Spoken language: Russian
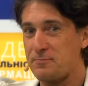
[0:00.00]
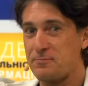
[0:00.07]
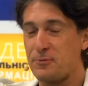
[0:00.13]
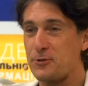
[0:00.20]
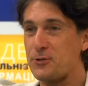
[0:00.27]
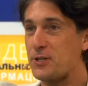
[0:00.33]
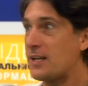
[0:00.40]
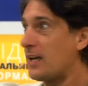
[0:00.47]

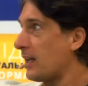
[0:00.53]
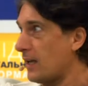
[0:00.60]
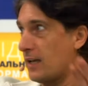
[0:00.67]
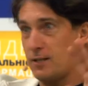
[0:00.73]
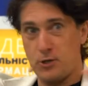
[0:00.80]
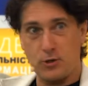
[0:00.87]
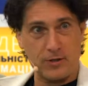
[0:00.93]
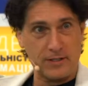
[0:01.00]
Божий, э, э,
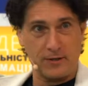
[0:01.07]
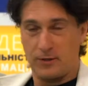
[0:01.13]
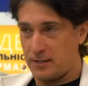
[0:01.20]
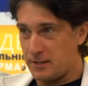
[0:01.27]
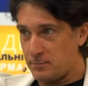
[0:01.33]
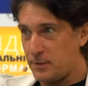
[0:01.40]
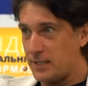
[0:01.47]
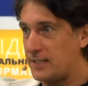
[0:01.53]
еще раз говорю,
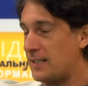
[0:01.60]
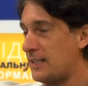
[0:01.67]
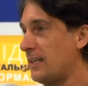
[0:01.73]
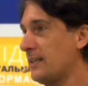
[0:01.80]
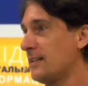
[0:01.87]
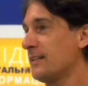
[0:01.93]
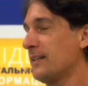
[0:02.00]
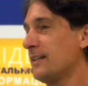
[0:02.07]
это мои
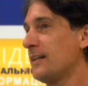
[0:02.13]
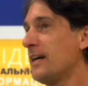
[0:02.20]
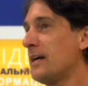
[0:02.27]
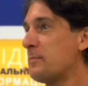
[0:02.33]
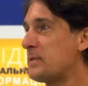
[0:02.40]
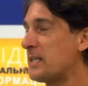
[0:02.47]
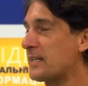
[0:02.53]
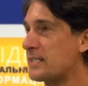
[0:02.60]
такие э,
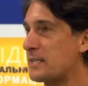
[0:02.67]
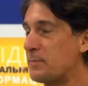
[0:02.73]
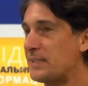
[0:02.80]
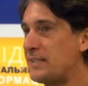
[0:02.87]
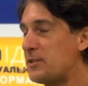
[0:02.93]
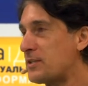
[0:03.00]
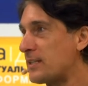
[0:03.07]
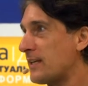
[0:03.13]

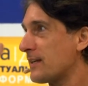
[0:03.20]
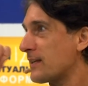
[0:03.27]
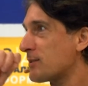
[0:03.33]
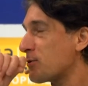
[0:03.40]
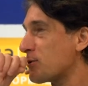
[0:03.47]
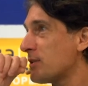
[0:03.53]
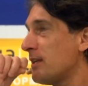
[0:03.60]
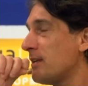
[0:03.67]
психосоматические
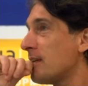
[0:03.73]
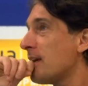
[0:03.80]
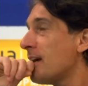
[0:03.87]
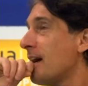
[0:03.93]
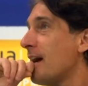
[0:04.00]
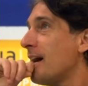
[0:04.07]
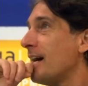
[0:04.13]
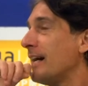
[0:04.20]
рассуждения,
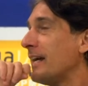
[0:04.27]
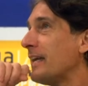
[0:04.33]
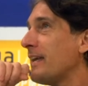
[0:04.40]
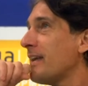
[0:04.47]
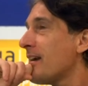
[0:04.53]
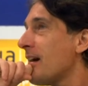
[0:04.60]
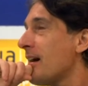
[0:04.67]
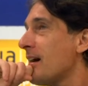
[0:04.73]

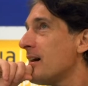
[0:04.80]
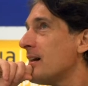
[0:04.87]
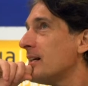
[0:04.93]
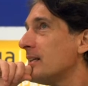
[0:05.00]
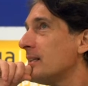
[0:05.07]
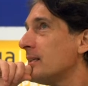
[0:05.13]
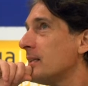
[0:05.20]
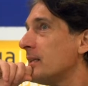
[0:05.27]
и э,
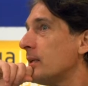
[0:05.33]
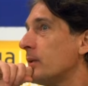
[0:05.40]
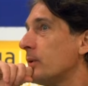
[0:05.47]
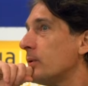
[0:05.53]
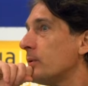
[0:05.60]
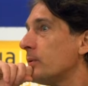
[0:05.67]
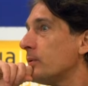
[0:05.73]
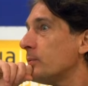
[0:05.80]

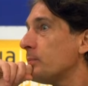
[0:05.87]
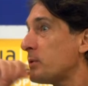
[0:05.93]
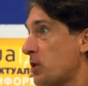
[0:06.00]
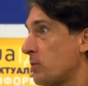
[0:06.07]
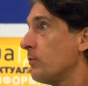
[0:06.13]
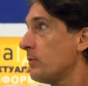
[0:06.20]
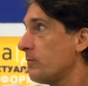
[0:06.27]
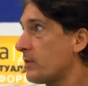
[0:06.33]

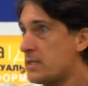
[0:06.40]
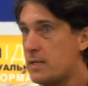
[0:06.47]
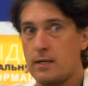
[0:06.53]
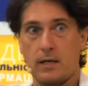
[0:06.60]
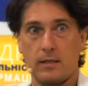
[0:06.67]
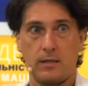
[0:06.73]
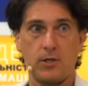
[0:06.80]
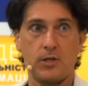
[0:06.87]
Почему
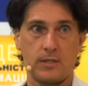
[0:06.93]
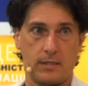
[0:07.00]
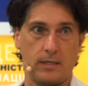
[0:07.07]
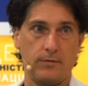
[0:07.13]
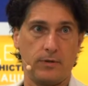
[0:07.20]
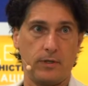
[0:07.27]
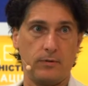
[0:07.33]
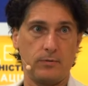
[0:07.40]
возникают
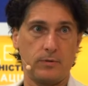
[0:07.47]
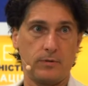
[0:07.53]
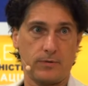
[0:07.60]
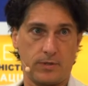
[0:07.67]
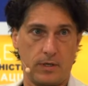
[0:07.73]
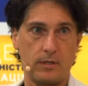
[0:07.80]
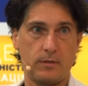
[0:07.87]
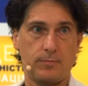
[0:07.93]
несчастливые люди? Вы
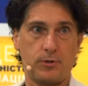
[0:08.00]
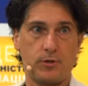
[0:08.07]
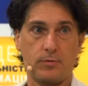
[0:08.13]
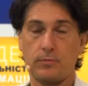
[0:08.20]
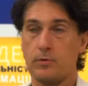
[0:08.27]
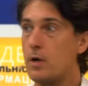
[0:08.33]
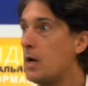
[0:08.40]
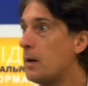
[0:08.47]
знаете почему?
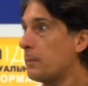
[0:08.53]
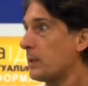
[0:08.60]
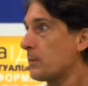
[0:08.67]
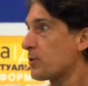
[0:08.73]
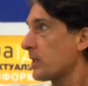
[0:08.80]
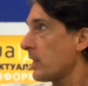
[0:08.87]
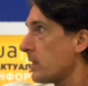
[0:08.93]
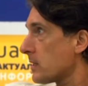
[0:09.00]
Потому
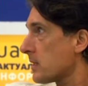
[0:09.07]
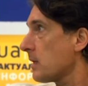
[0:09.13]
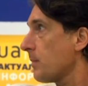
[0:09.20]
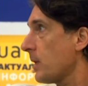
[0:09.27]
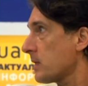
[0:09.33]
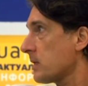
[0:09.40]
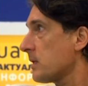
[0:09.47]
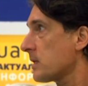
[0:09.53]
что они
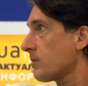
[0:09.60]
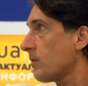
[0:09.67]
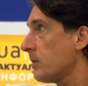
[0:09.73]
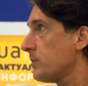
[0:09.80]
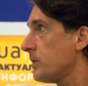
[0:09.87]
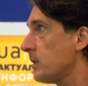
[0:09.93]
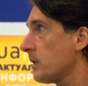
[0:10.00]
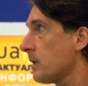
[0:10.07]
занимаются не своим
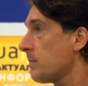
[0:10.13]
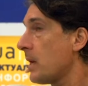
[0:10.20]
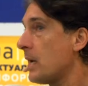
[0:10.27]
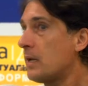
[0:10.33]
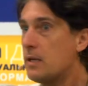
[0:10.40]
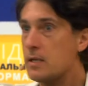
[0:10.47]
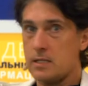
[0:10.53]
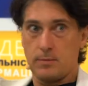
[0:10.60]
делом.
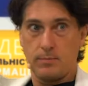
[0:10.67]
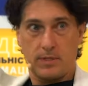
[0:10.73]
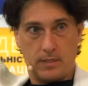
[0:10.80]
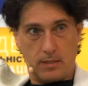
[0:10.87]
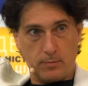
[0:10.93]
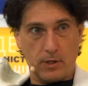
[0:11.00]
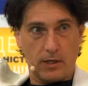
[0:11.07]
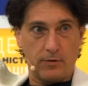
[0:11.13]
Если мы с
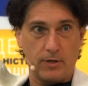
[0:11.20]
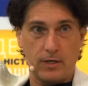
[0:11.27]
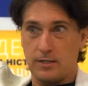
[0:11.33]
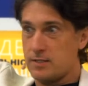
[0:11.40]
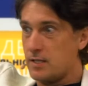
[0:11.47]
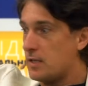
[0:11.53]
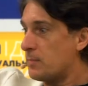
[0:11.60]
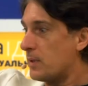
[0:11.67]
ним договорились
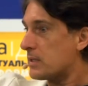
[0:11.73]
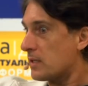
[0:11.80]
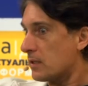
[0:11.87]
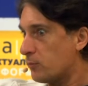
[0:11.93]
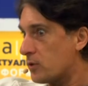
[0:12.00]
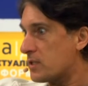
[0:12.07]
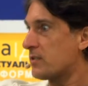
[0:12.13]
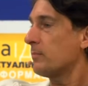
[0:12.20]
заниматься
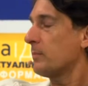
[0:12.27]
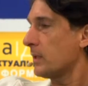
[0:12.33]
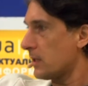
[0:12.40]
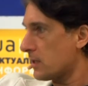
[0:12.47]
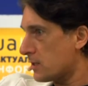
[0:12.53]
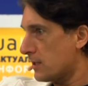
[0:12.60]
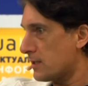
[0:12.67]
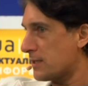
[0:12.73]
творчеством, мы
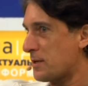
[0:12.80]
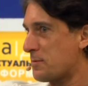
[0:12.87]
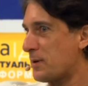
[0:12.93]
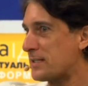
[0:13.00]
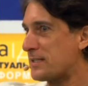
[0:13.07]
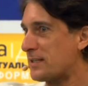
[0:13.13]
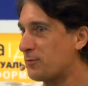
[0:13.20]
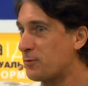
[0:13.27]
должны
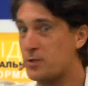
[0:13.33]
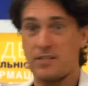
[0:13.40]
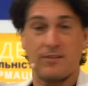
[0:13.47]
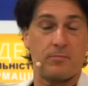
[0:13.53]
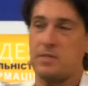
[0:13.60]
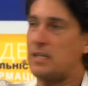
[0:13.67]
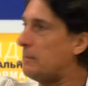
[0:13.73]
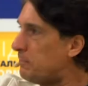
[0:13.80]
заниматься
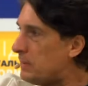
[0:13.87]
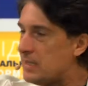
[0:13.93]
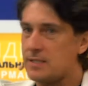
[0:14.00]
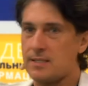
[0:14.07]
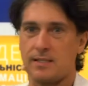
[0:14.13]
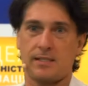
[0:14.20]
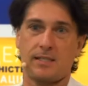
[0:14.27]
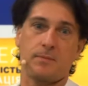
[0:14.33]
творчеством, не
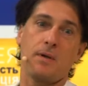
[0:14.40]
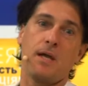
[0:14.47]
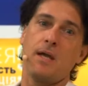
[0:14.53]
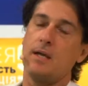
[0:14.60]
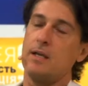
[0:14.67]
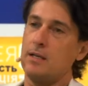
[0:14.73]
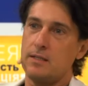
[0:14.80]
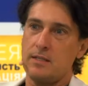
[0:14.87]
бизнесом,
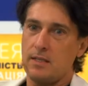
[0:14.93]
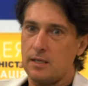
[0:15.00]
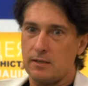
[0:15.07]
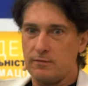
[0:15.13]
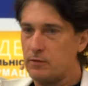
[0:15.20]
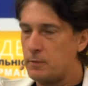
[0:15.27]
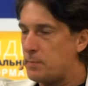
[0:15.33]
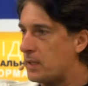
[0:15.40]
не
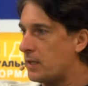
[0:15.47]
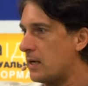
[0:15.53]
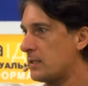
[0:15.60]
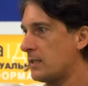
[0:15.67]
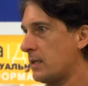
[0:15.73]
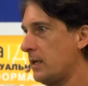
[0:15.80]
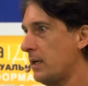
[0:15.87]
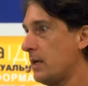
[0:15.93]
выпекать
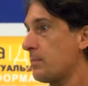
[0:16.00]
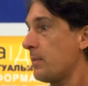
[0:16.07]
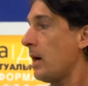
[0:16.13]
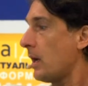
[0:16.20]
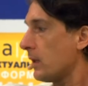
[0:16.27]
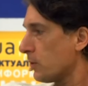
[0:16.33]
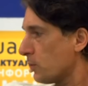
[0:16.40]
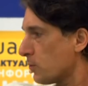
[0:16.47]
хлеб,
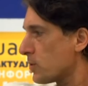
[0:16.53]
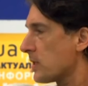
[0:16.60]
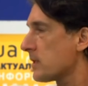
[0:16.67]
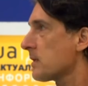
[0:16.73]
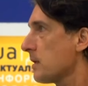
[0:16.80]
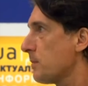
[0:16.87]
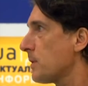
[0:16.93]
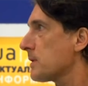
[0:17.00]
а нужно
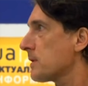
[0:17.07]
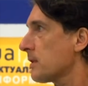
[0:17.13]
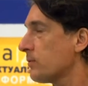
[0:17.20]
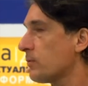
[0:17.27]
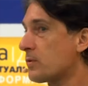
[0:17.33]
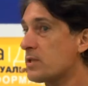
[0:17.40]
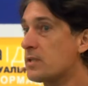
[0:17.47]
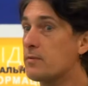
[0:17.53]
заниматься
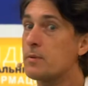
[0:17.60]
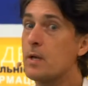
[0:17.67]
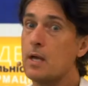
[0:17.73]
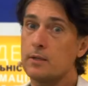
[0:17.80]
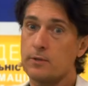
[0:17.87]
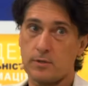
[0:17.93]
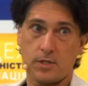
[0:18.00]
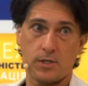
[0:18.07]
творчеством.
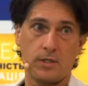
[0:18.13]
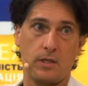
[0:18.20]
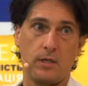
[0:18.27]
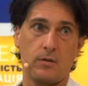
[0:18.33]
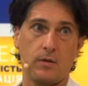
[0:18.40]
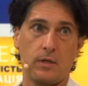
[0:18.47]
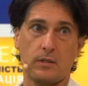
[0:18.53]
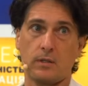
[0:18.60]
Но, к
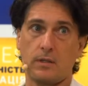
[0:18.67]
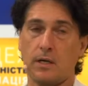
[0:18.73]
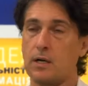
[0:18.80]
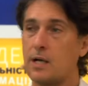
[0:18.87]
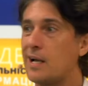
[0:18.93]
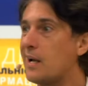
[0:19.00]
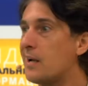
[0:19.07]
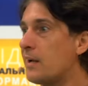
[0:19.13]
сожалению, это
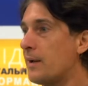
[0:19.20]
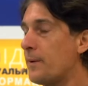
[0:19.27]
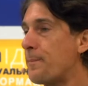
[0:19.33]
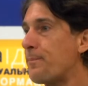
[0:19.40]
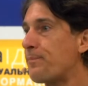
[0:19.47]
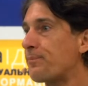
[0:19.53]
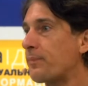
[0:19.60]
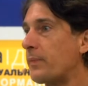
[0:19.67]
такая
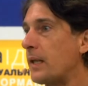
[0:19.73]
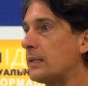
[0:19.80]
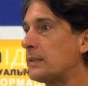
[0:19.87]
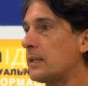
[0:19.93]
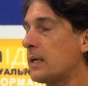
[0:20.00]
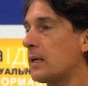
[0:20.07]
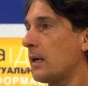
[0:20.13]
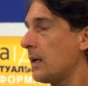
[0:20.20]

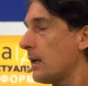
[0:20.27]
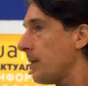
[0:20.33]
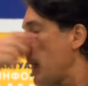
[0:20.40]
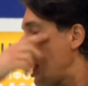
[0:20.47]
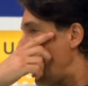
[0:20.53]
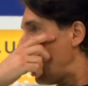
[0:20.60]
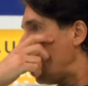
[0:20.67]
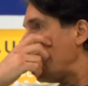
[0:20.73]
такая
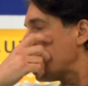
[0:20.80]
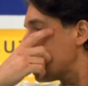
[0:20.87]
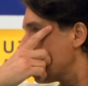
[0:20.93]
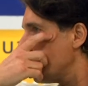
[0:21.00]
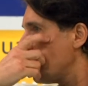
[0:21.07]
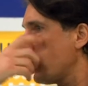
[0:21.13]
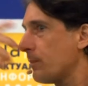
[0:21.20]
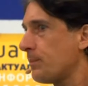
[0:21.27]

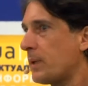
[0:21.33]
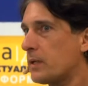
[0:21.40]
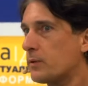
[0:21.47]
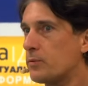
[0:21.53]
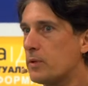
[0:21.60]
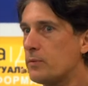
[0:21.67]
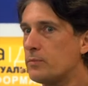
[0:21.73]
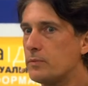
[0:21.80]
история, при
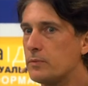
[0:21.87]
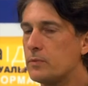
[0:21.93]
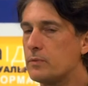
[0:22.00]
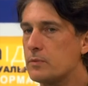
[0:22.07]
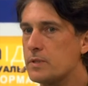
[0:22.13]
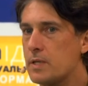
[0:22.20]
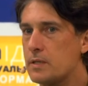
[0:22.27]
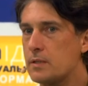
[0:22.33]
которой, ну,
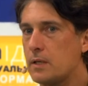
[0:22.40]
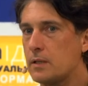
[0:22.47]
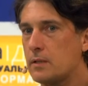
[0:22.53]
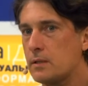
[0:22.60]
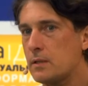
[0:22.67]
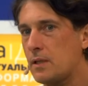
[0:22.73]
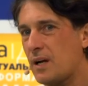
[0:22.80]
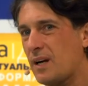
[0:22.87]
знаете, это
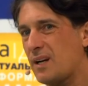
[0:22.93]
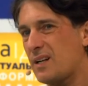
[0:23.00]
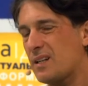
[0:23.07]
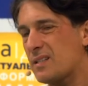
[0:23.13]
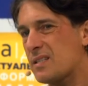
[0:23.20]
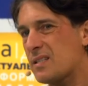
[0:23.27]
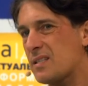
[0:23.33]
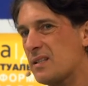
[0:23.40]
так
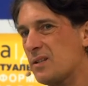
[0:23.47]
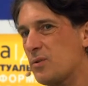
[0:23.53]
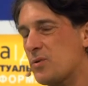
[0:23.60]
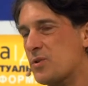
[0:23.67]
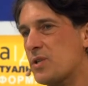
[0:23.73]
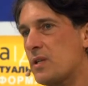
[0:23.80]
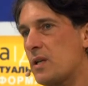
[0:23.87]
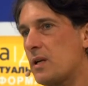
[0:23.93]

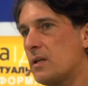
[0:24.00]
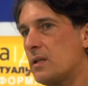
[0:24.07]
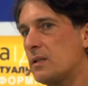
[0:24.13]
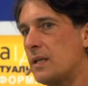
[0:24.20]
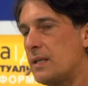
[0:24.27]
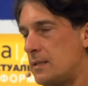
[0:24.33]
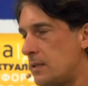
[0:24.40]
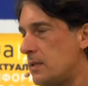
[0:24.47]
сложно
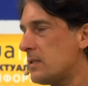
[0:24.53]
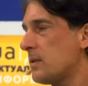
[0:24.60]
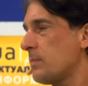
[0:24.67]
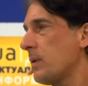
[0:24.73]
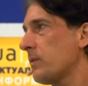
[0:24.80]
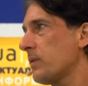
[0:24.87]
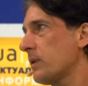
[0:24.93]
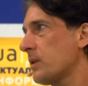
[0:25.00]
найти
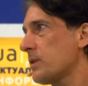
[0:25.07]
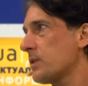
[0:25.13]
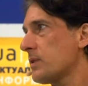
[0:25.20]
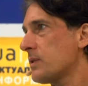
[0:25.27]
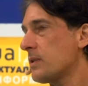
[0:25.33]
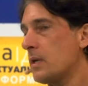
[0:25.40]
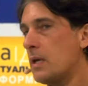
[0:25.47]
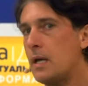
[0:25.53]
себя в этой
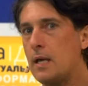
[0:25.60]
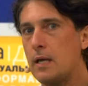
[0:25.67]
жизни.